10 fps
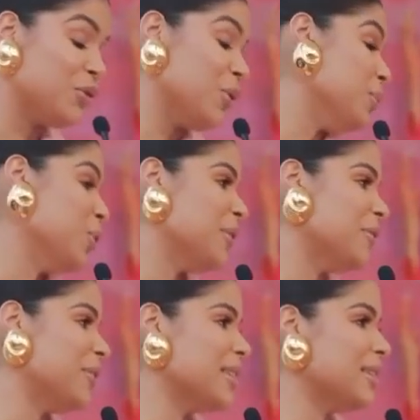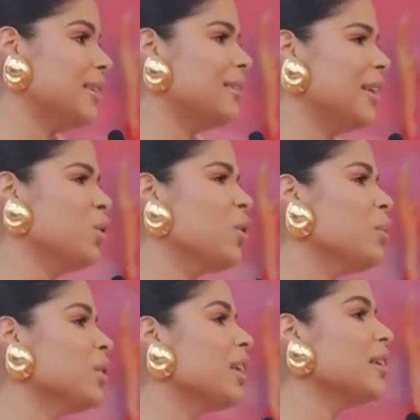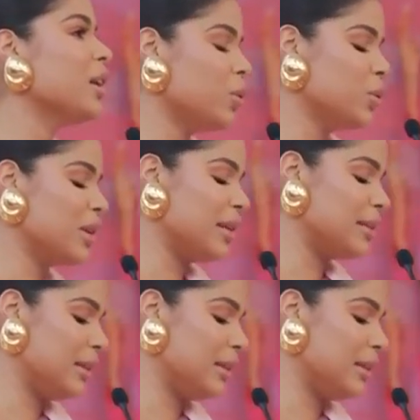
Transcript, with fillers: Fue muy difícil, tenía una montaña rusa de